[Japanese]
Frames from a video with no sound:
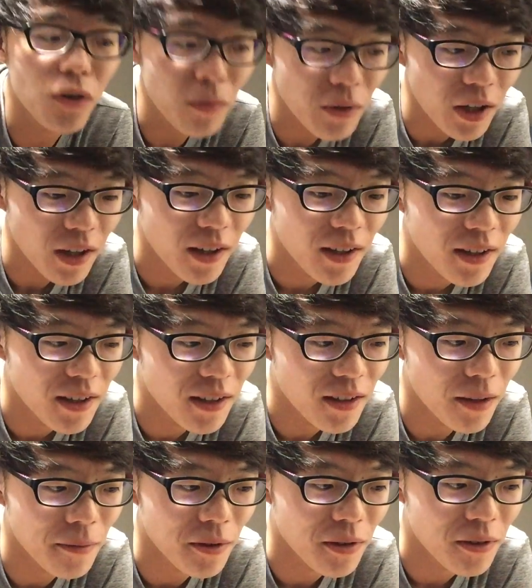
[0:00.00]
これもね、
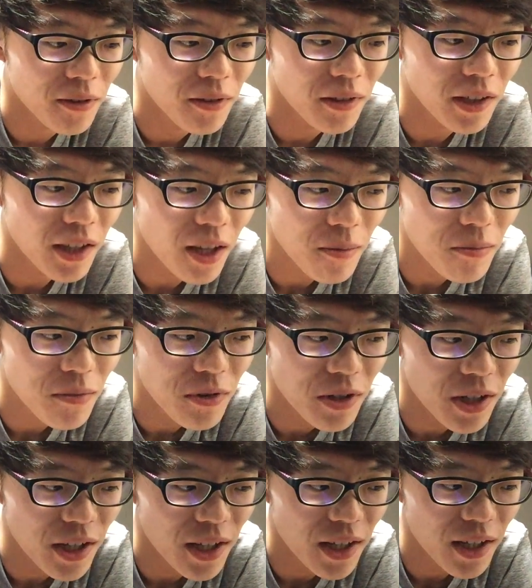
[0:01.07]
多分2年ぶ
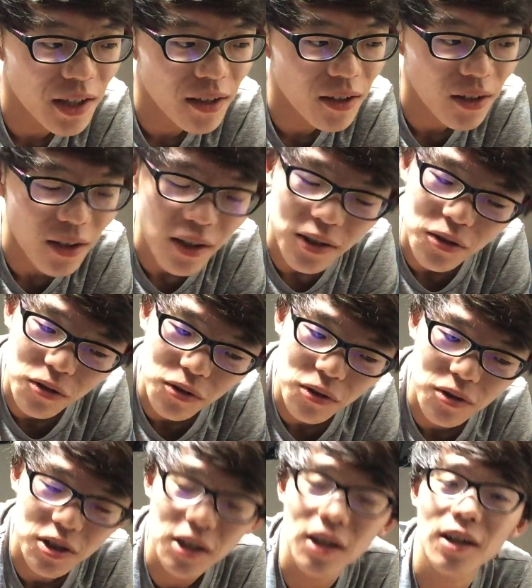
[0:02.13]
りかな卒
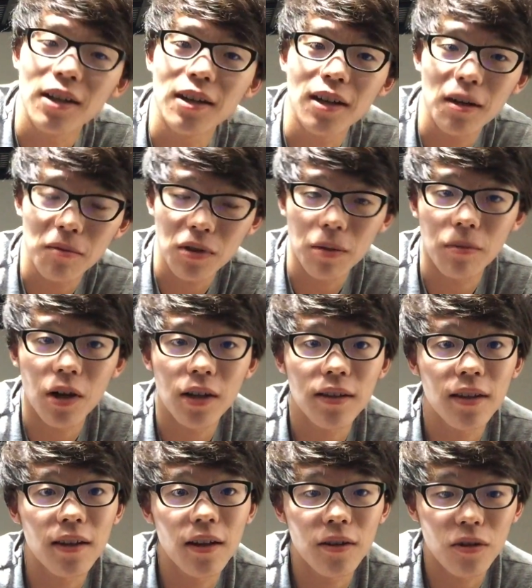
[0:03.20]
業してから1回も多分会っ
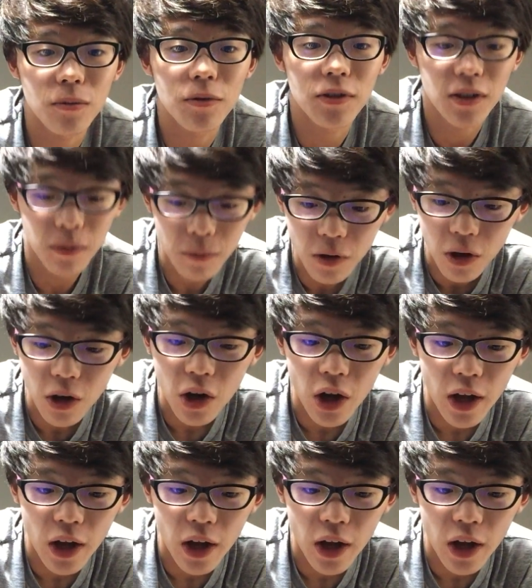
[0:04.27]
てないと思うんですけども、